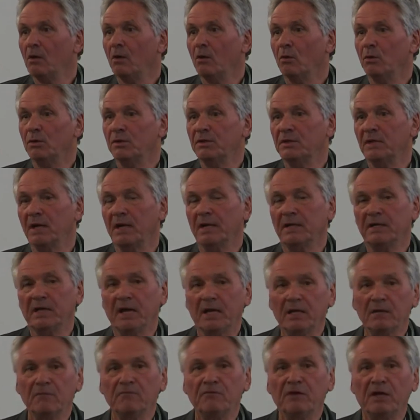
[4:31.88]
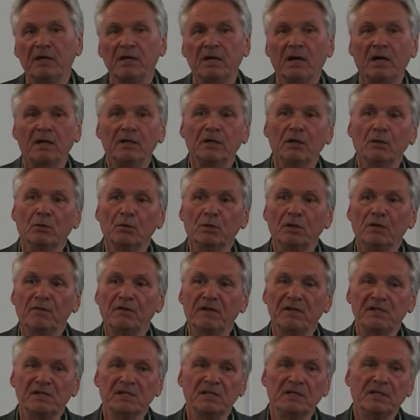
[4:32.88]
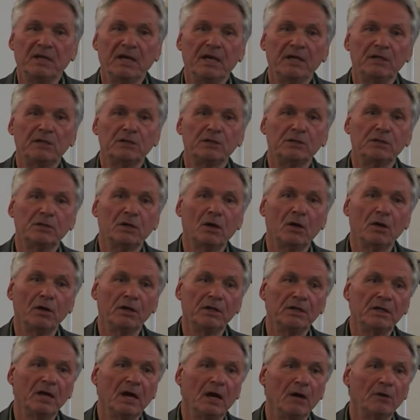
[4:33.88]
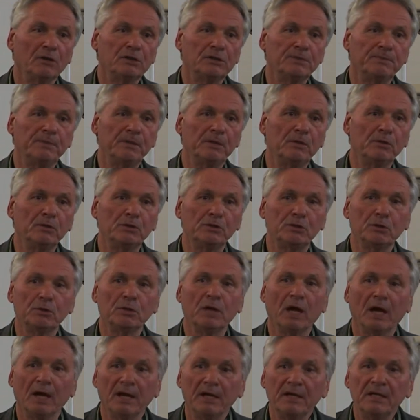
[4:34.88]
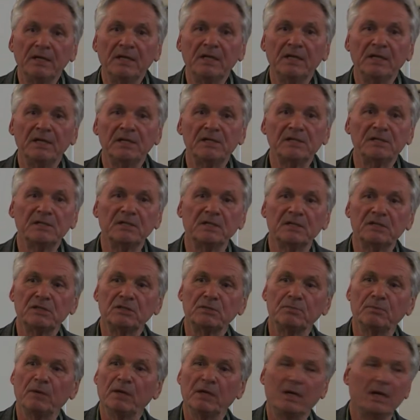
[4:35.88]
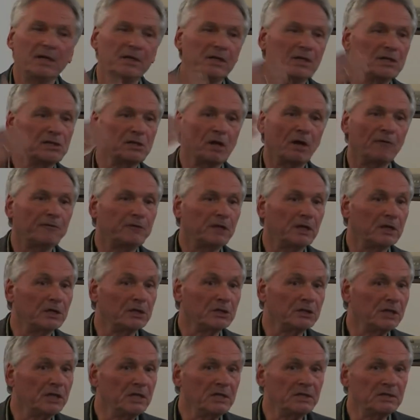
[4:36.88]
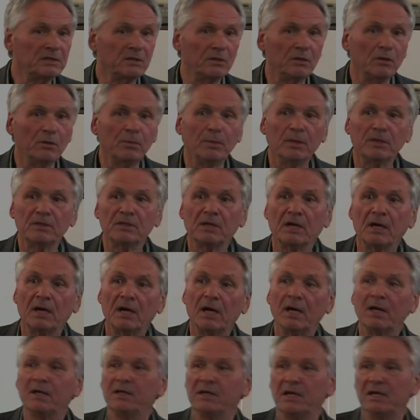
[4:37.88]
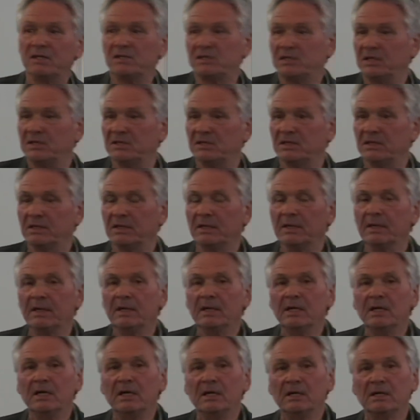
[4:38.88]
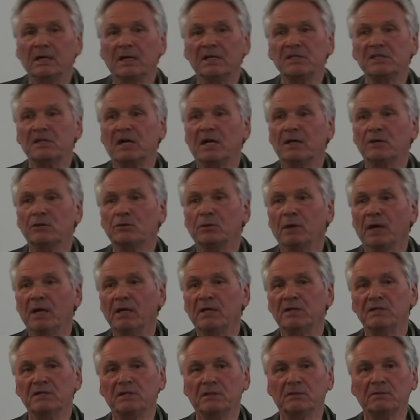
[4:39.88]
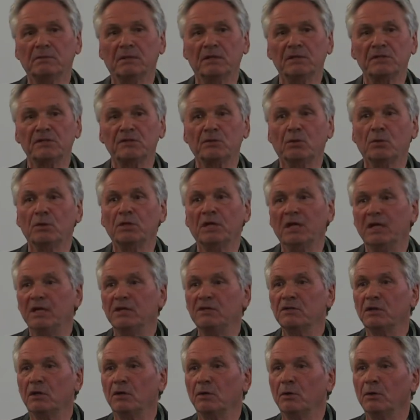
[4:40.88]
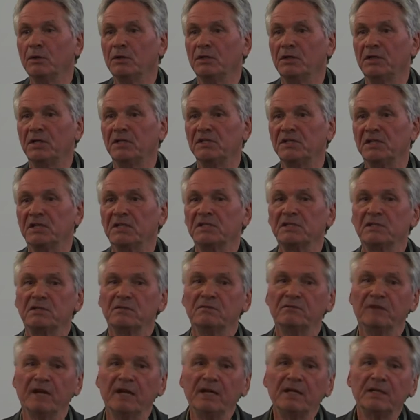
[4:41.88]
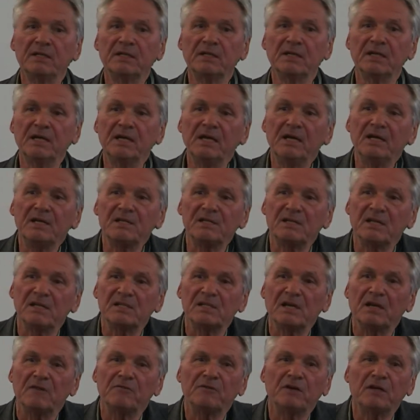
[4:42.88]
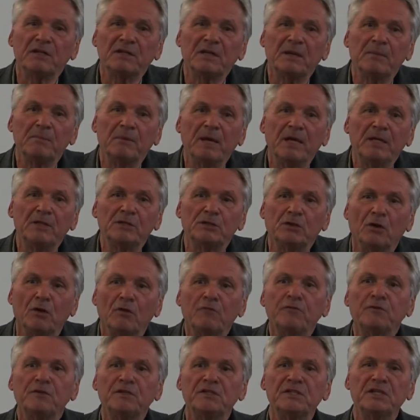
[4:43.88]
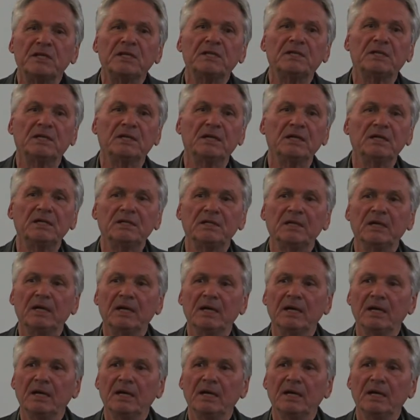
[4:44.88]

Und da kennen wir ja an der Universität, auch in der Ausbildung schon einiges, dass man kann das auf der Geschichte übertragen, jetzt diese ganz aktuelle Situation, Hintergründe des Ersten Weltkrieges, dass einfach der Mensch offensichtlich